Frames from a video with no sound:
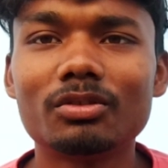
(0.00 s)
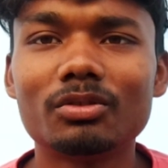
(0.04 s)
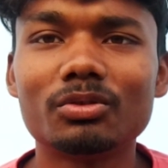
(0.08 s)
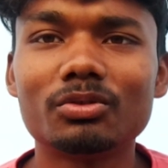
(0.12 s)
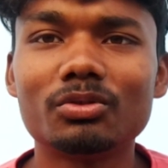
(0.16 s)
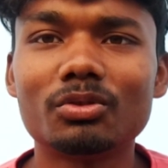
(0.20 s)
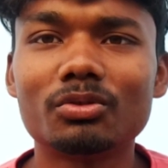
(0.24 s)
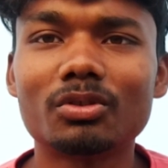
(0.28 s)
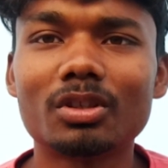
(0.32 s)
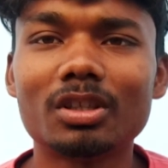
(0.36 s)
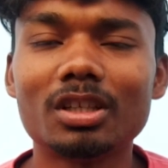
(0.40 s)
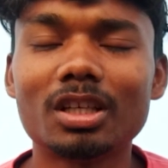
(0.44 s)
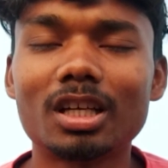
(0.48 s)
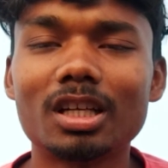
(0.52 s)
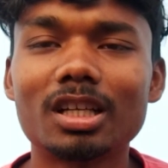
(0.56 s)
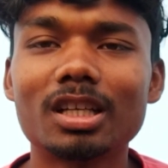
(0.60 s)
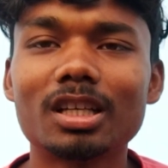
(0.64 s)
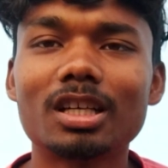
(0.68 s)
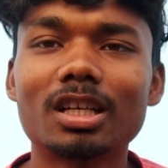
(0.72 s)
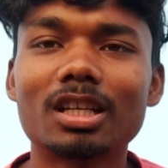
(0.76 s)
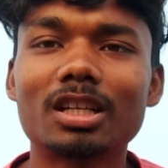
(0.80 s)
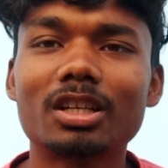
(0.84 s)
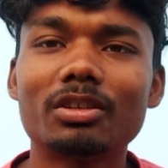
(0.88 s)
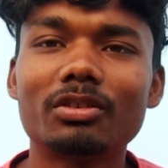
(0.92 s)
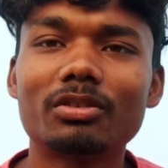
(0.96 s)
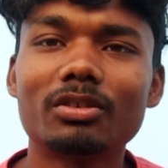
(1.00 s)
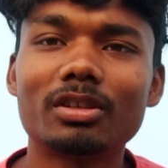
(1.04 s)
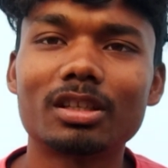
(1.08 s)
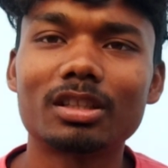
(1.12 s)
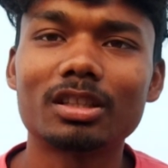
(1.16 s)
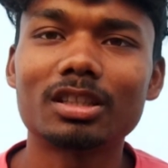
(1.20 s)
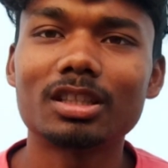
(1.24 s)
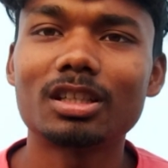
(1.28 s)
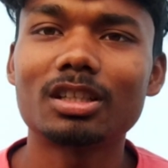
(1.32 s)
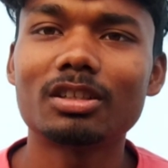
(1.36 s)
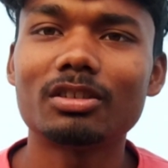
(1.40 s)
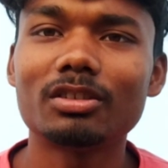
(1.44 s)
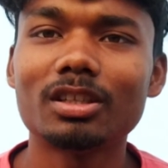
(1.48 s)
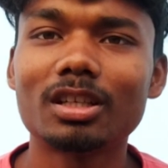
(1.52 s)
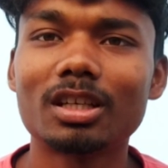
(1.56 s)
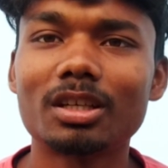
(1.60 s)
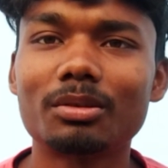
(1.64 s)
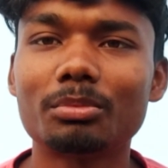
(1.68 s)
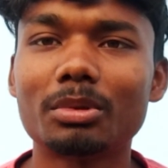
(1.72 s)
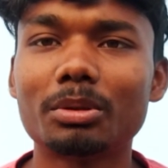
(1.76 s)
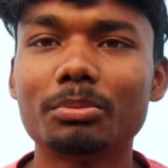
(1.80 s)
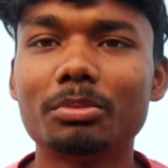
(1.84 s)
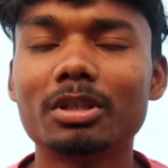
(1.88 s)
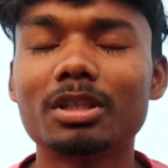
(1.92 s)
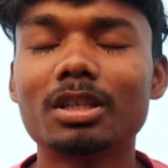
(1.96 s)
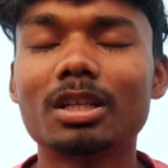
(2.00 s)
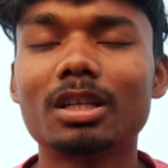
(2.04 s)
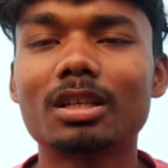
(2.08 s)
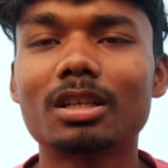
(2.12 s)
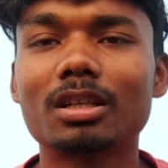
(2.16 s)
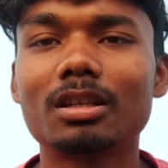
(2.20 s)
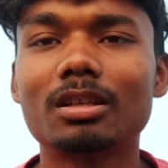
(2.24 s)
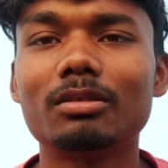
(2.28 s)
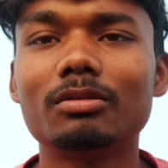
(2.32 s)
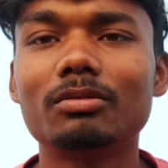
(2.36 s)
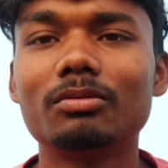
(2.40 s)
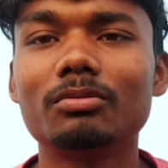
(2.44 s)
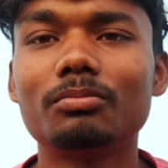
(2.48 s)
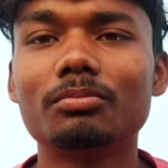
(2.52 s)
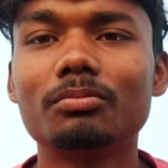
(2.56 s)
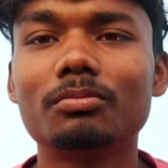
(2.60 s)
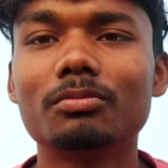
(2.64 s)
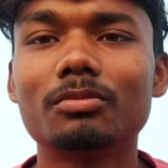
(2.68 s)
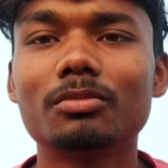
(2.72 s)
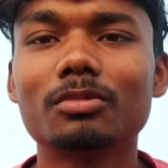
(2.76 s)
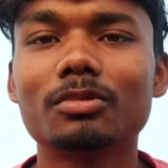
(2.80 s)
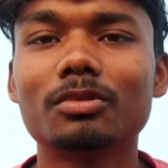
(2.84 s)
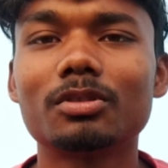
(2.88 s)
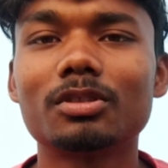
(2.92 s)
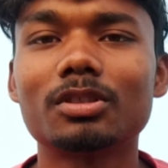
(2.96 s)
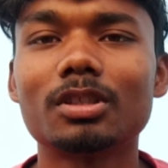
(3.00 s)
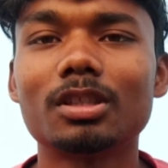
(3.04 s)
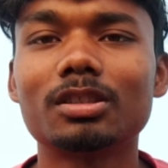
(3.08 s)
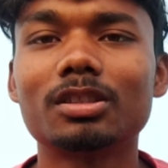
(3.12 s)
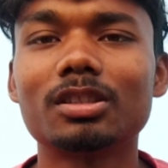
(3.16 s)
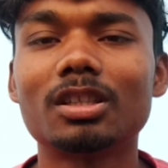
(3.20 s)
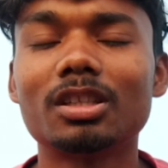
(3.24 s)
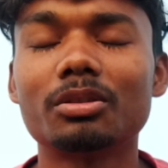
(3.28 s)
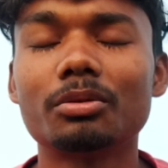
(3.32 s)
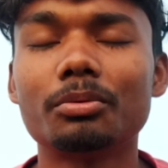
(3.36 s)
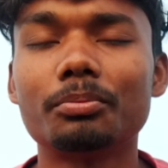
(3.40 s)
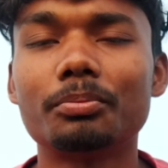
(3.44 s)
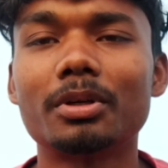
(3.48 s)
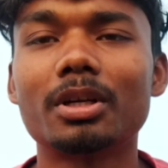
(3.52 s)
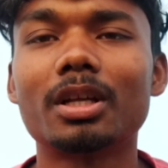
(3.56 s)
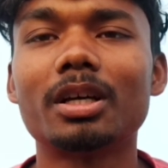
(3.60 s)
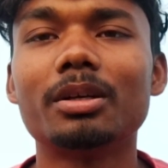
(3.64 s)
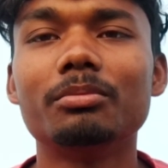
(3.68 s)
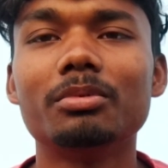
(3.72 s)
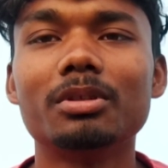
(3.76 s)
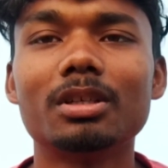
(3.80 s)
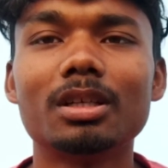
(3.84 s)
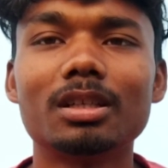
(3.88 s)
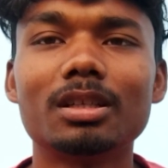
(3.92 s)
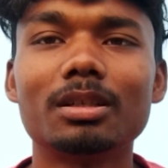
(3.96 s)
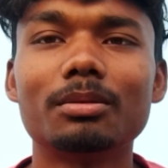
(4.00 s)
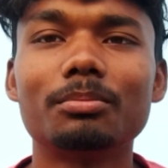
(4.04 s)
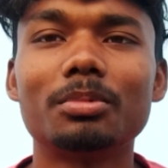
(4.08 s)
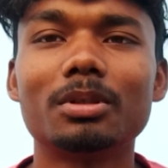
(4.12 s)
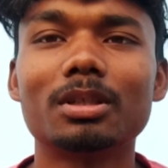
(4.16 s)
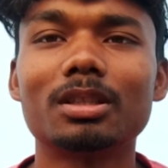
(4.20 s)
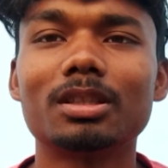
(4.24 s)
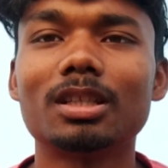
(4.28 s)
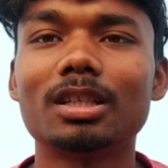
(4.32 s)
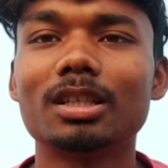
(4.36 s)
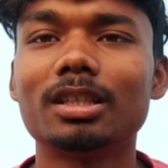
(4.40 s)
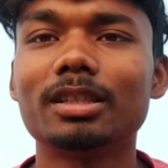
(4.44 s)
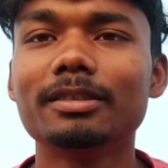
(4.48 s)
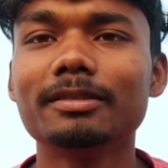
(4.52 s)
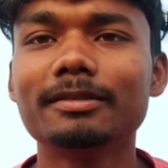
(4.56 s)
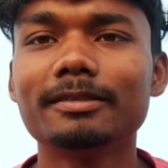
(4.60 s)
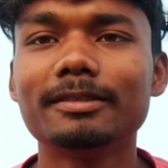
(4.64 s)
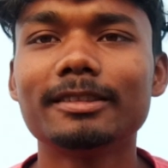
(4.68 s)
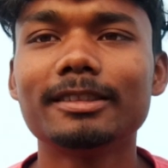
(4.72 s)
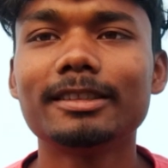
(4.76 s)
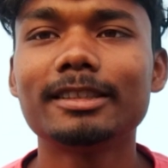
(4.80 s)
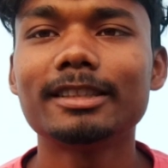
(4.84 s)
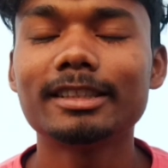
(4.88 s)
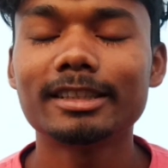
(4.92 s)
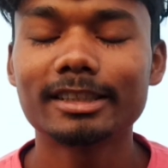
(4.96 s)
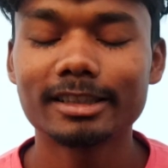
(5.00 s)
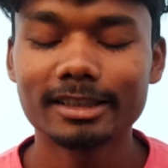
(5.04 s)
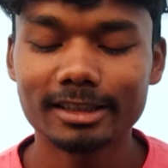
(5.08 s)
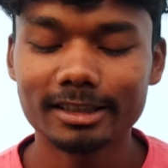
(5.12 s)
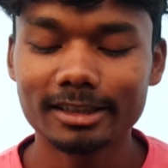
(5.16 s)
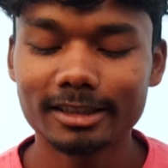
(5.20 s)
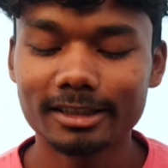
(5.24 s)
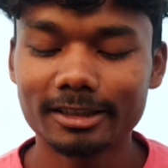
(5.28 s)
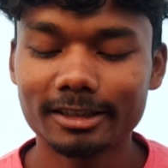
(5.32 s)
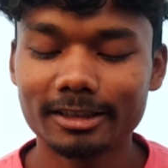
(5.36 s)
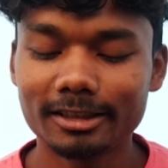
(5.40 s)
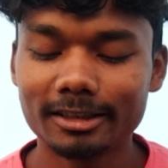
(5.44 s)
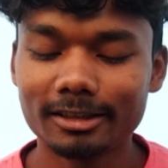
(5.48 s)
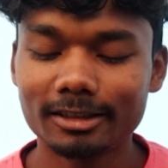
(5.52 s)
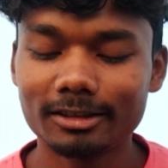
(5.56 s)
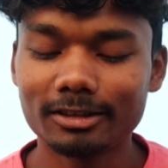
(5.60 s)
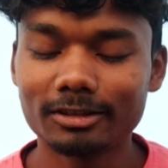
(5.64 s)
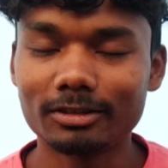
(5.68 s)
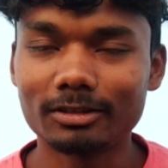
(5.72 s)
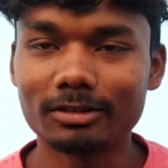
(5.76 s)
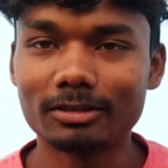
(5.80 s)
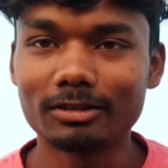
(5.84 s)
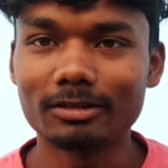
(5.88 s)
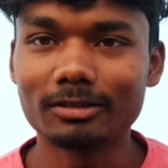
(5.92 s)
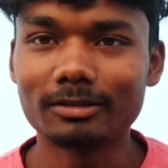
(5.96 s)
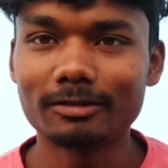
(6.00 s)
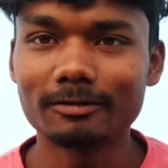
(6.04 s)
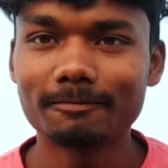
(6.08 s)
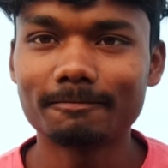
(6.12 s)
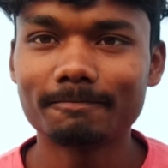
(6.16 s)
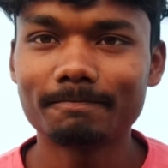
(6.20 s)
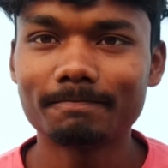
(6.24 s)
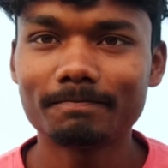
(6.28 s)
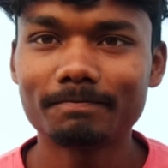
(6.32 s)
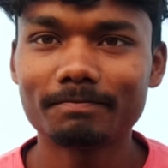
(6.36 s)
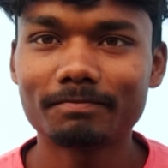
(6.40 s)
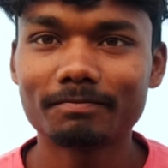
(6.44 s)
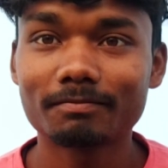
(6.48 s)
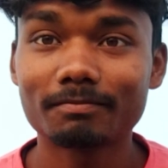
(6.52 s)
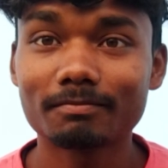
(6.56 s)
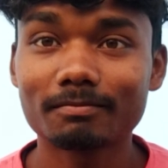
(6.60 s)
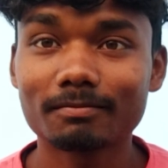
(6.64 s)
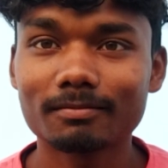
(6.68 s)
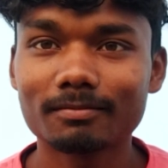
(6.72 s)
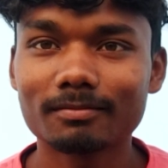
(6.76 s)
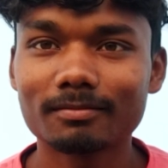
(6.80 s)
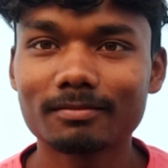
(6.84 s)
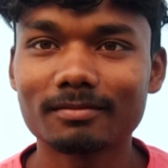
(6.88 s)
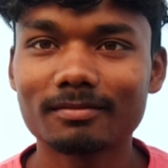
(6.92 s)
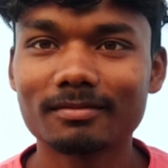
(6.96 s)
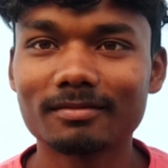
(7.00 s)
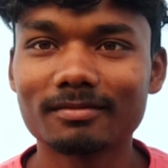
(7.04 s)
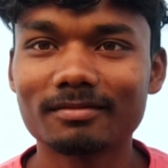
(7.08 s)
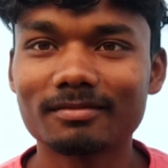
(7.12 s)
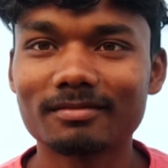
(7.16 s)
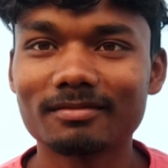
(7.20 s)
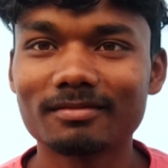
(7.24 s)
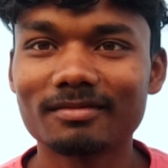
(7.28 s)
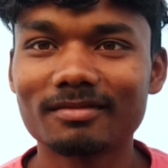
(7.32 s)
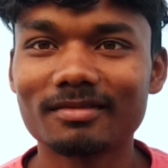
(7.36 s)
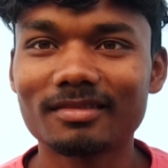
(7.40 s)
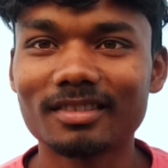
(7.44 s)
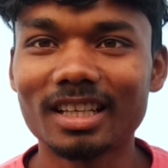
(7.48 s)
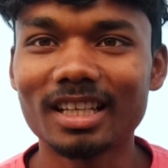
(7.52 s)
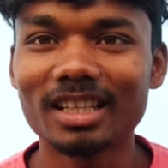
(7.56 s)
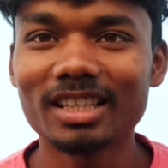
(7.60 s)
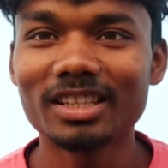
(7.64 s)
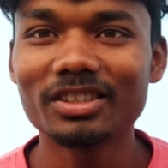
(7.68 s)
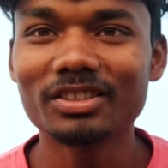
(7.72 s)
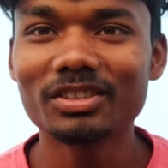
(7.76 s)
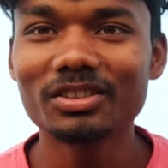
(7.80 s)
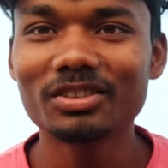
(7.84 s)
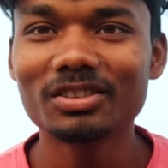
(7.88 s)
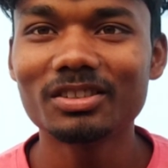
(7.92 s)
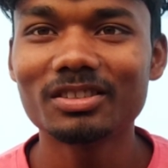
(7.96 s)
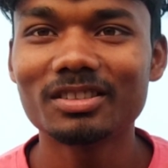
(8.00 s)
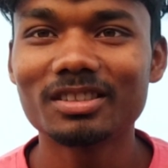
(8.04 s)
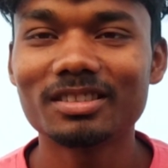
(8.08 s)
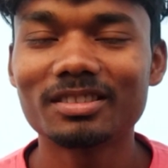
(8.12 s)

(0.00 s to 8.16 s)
तो जो तैयारी कर रहा हो करते रहो यार मैं भी कर रहा हूँ साथ साथ में पढ़ाई भी करना पड़ता है तो थैंक हम्म, यू